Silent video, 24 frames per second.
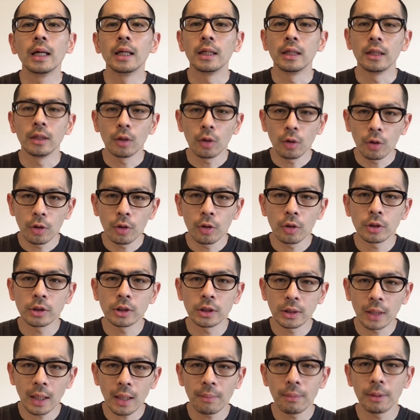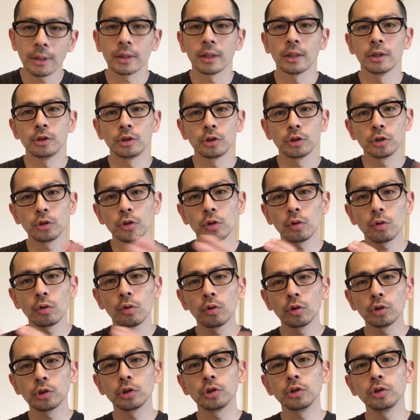いろいろ調べて情
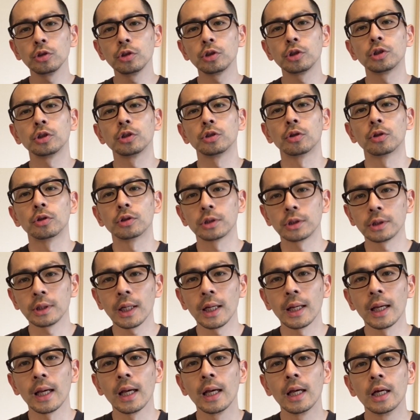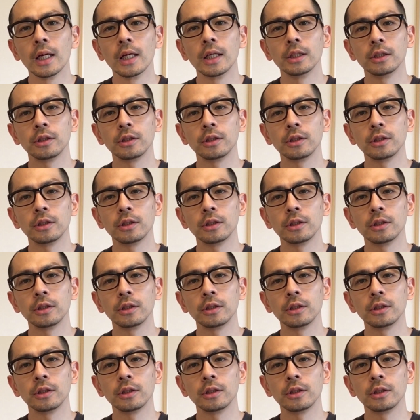報収集をして、